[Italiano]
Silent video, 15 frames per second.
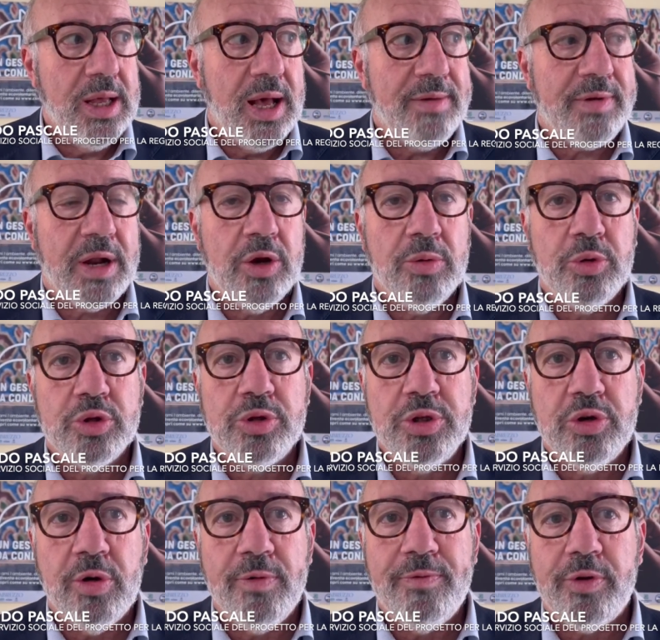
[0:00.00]
avranno modo
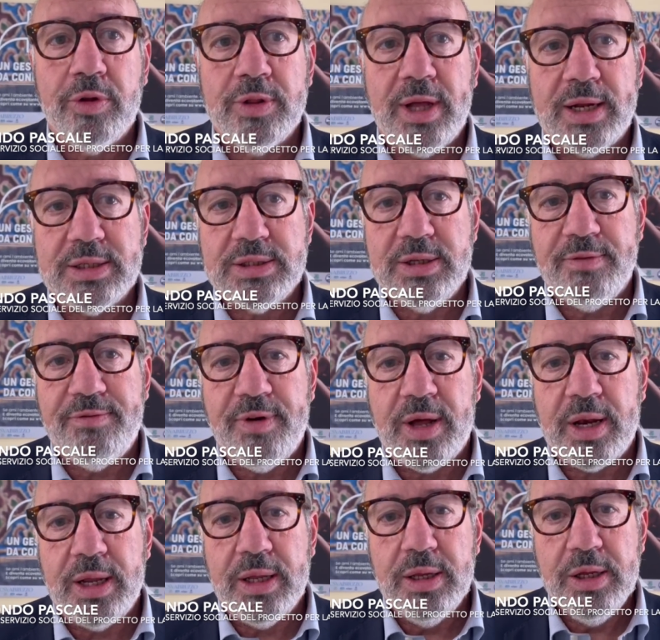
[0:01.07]
di confrontarsi e
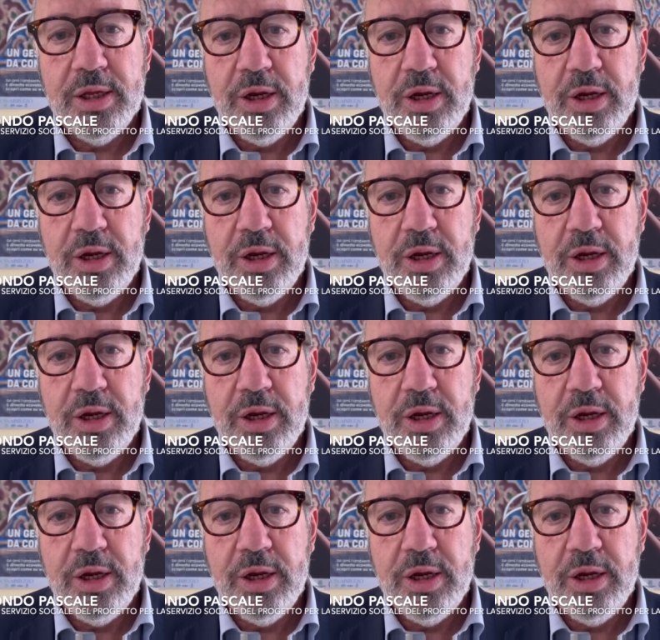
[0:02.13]
fare